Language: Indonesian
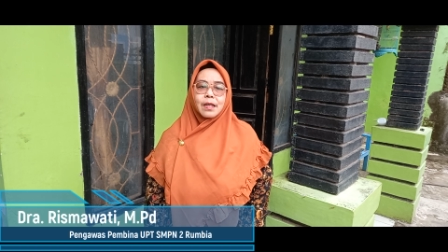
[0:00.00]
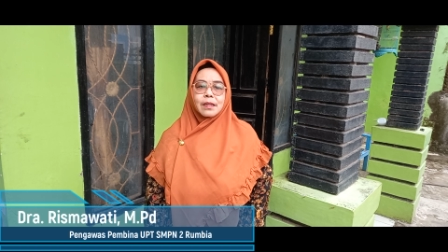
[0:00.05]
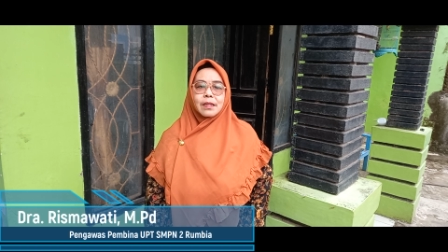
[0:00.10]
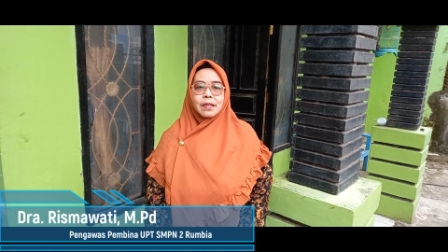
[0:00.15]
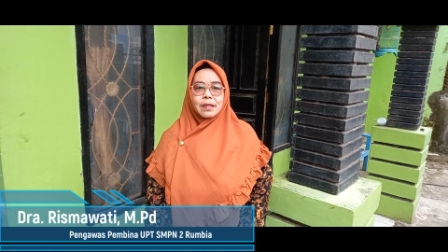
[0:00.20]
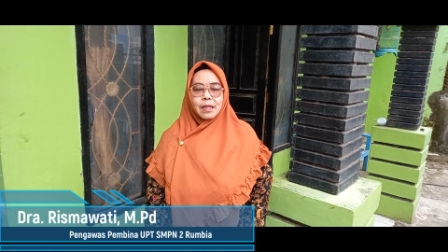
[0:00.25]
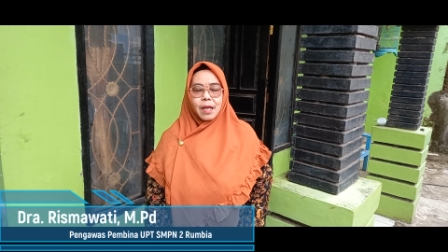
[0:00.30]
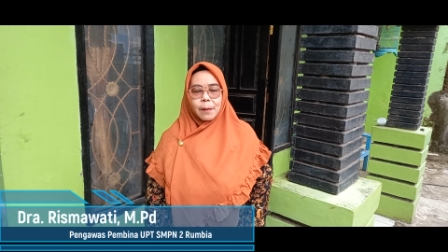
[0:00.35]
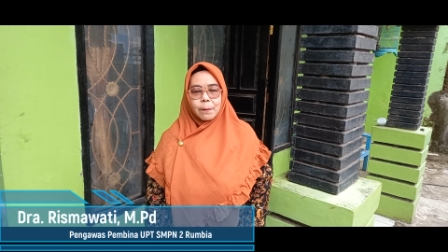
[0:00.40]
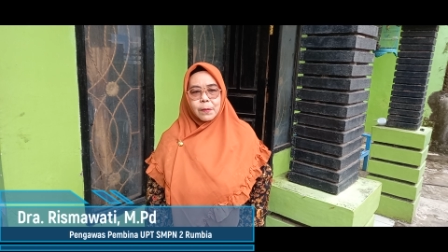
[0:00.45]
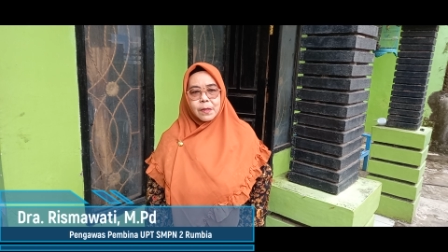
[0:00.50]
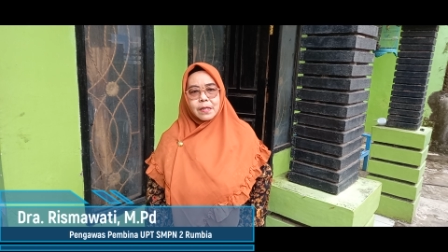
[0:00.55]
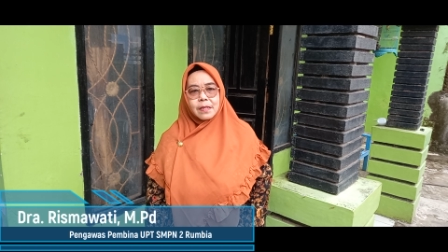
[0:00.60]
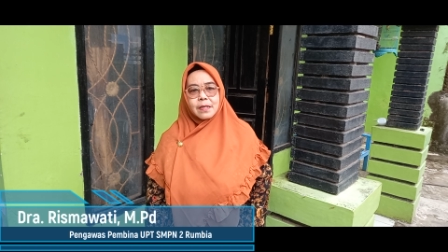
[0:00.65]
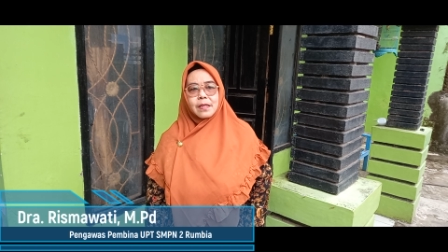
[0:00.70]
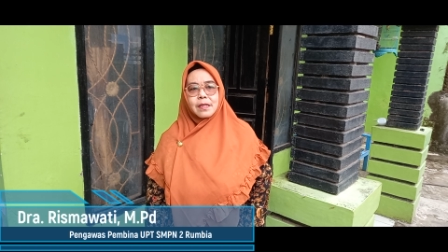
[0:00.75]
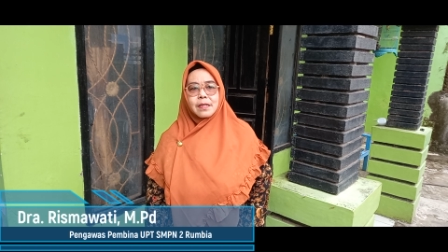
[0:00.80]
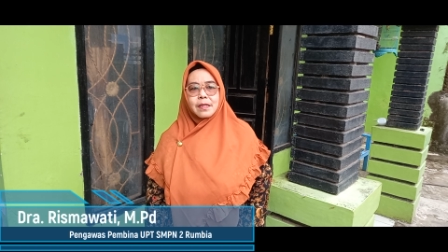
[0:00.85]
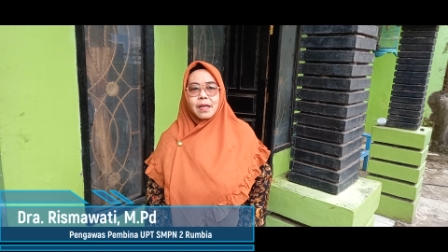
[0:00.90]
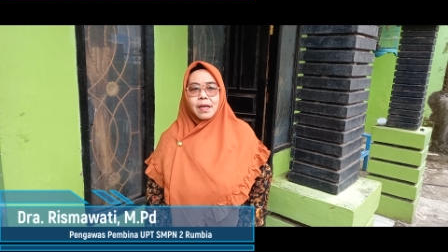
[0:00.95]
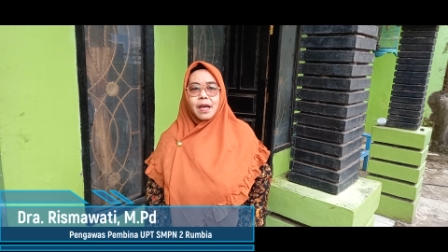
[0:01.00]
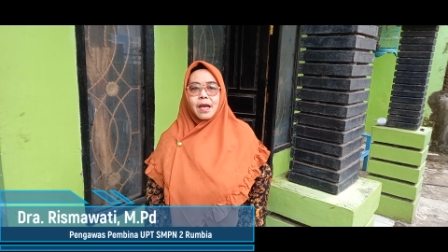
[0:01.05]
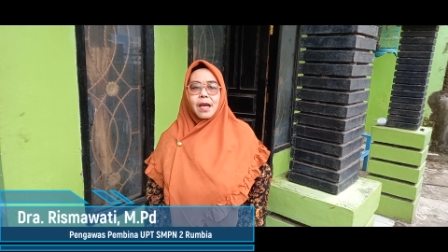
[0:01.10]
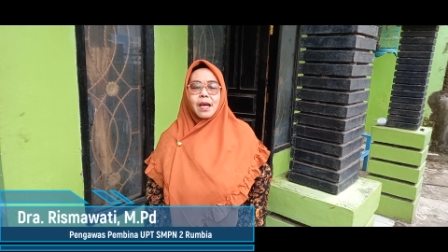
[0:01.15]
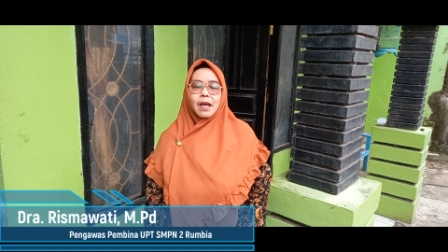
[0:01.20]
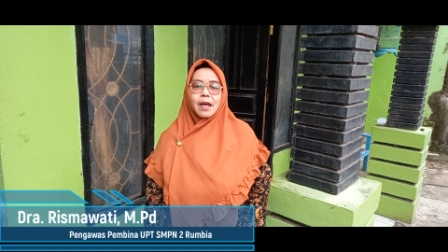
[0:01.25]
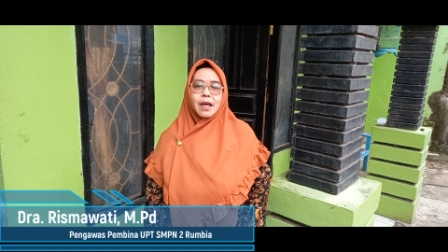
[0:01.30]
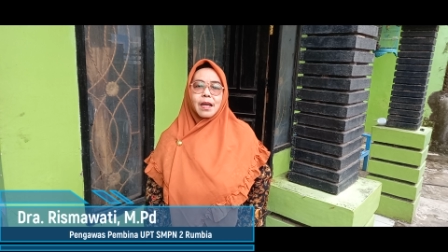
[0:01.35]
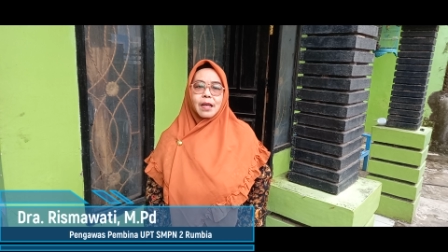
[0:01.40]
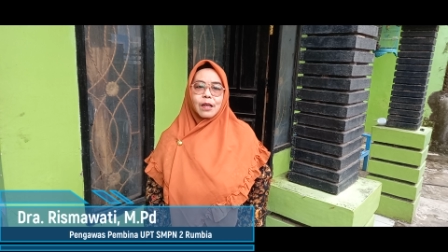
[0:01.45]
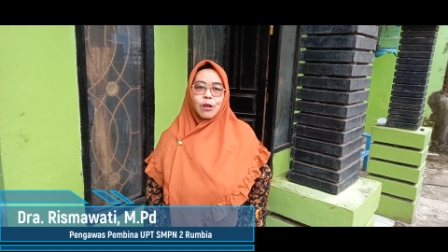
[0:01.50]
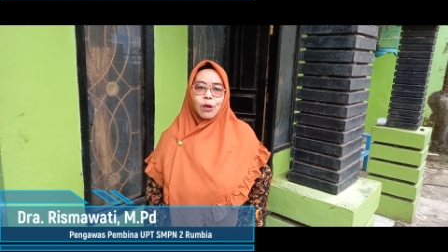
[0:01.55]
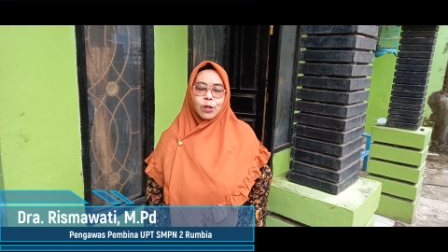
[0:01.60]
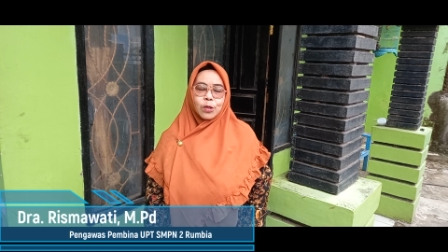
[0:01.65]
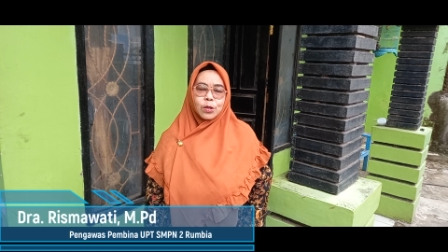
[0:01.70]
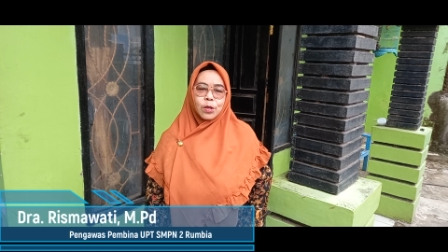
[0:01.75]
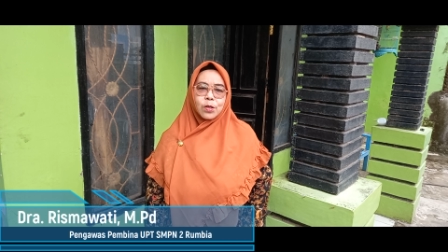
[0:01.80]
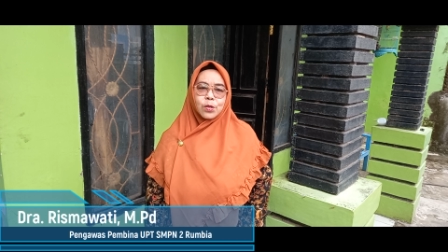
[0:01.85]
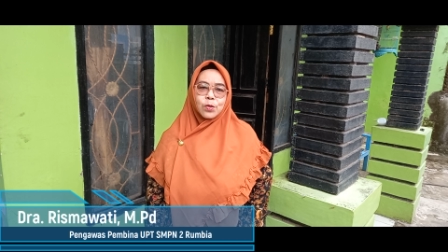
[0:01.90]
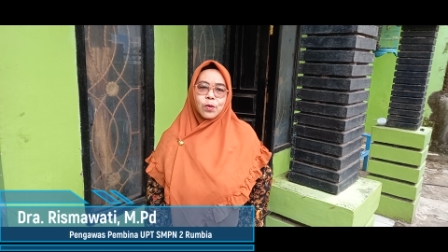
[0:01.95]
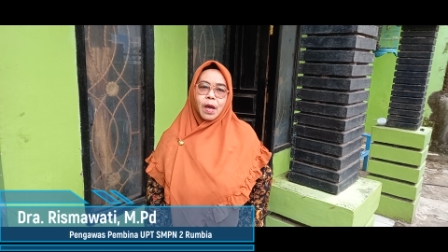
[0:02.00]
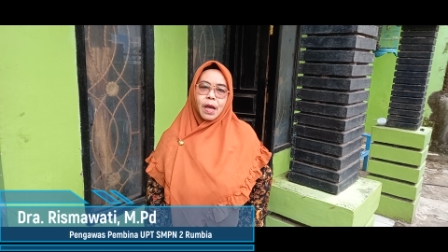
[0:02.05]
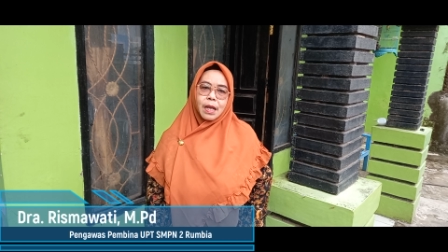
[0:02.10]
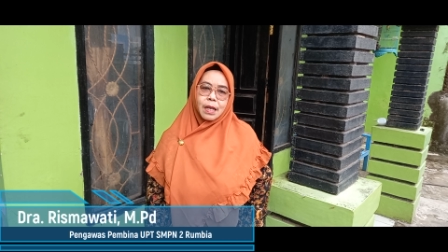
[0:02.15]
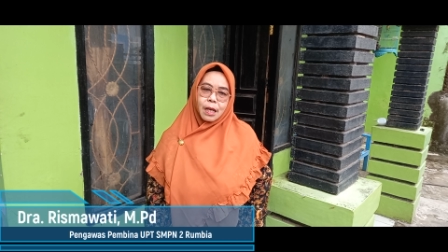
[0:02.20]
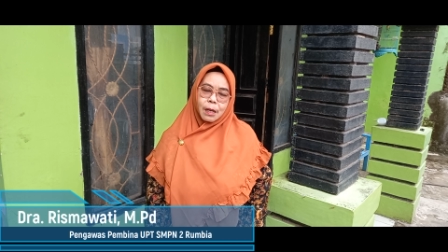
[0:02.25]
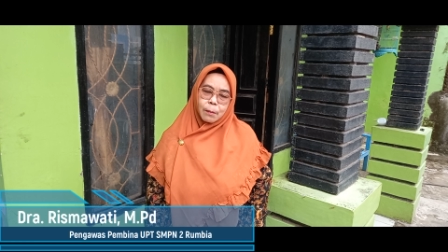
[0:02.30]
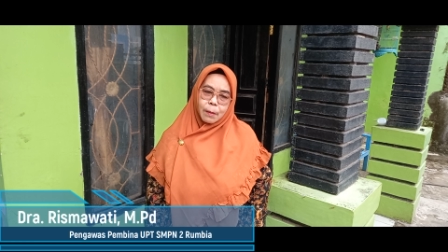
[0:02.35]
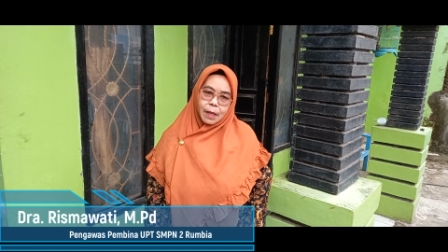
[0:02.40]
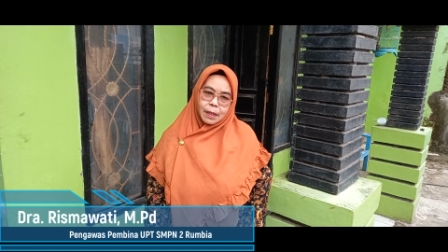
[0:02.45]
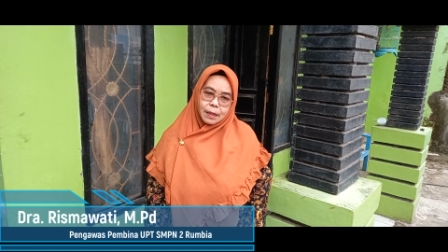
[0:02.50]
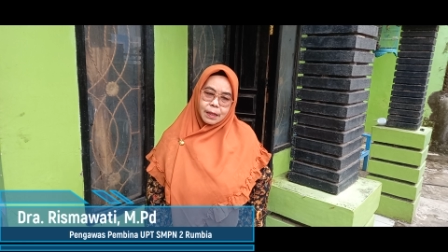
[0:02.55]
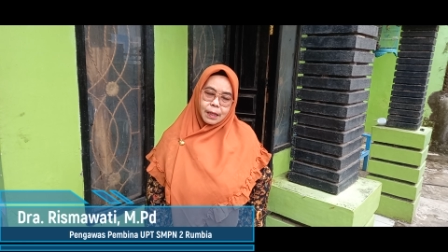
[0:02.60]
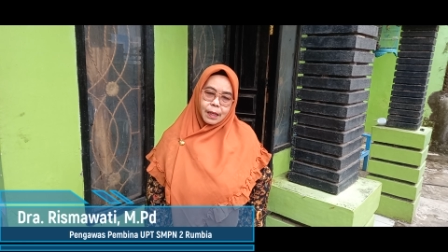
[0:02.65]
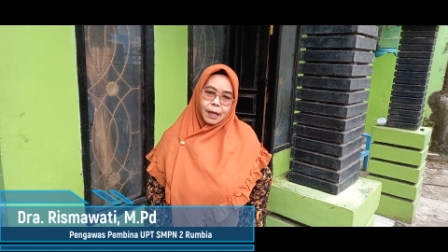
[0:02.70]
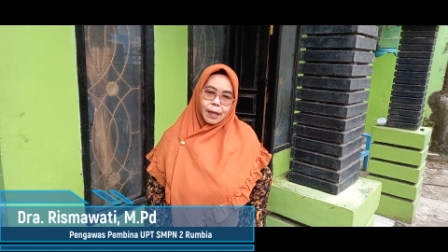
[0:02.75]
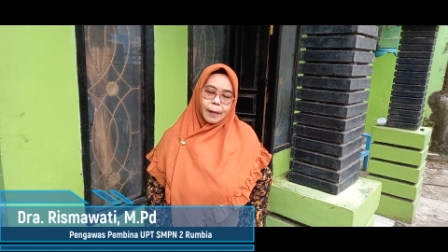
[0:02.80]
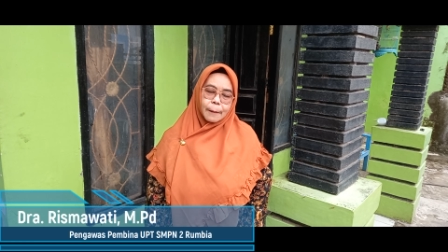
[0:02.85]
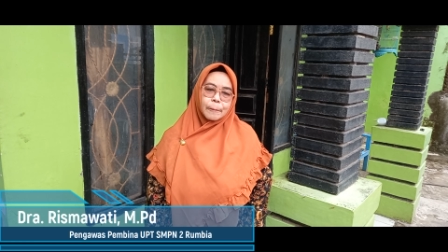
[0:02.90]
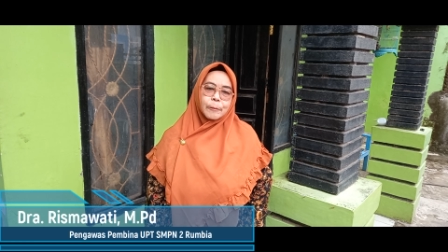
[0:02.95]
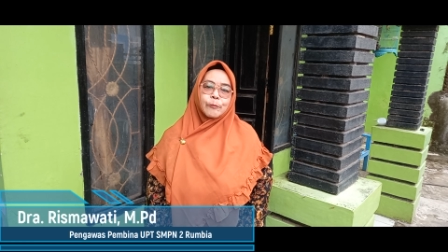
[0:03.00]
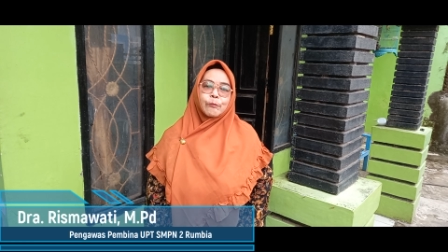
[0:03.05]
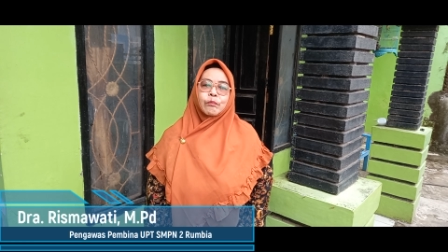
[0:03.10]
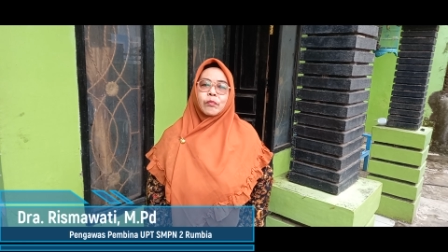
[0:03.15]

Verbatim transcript: tetapi sejak Dr. Suhaidin Bahtiar